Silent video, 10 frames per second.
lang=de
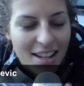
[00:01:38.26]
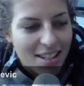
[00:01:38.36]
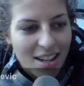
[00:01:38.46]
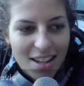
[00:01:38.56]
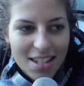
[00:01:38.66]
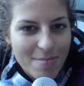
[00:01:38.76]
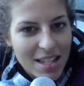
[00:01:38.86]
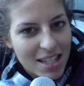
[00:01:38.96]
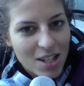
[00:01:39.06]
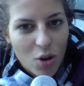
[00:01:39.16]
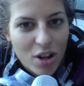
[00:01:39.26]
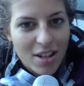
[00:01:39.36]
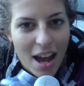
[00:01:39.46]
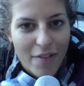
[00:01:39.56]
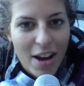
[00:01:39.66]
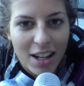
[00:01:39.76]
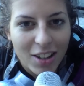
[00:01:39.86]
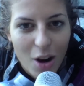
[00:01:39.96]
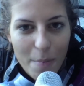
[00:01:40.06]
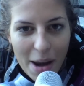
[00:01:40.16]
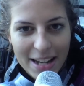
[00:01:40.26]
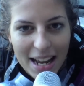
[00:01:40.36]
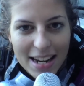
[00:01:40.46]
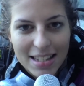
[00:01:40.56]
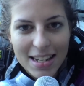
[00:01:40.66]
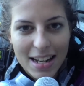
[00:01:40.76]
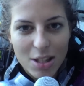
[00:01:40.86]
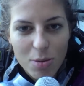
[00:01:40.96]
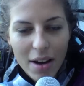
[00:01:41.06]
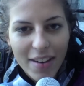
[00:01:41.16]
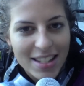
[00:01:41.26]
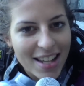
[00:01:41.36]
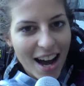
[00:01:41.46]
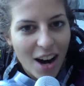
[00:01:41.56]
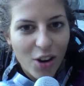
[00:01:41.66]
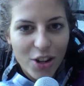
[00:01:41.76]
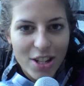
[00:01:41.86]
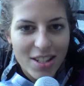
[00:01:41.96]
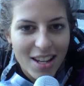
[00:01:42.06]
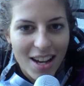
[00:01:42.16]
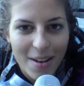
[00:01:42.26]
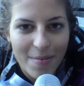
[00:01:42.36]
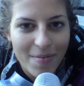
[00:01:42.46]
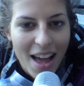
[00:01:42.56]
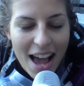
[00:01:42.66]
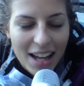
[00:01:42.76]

äh, Dimensionen, die einfach komplett anders sind als über Wasser und ähm,